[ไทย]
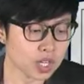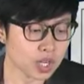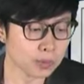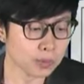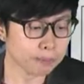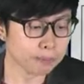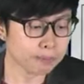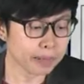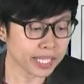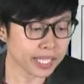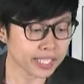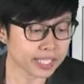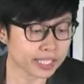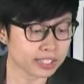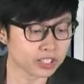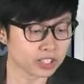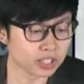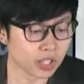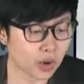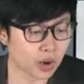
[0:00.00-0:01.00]
เราไปกั
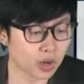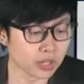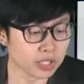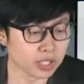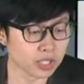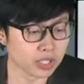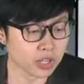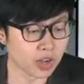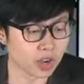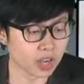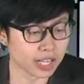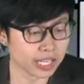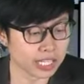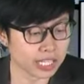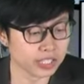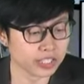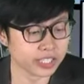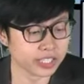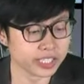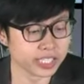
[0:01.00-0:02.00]
นต่อเนาะกั
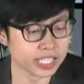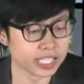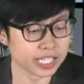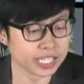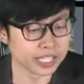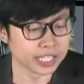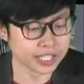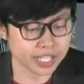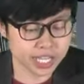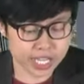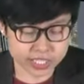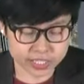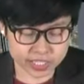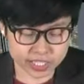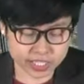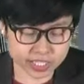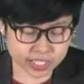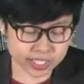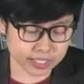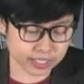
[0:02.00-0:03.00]
นเลยนะคะ
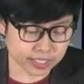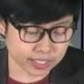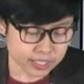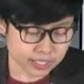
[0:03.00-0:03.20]
ที่